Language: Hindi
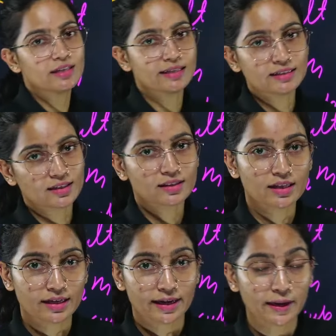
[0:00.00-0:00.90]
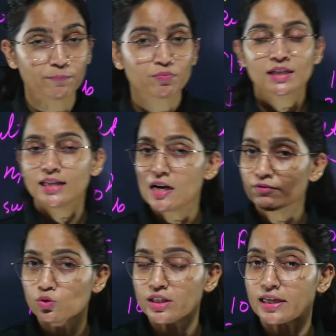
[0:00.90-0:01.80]
दे सकते हैं ध्यान से
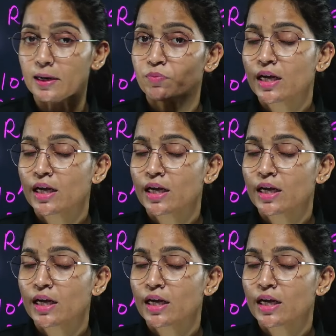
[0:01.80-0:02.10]
सुनिएगा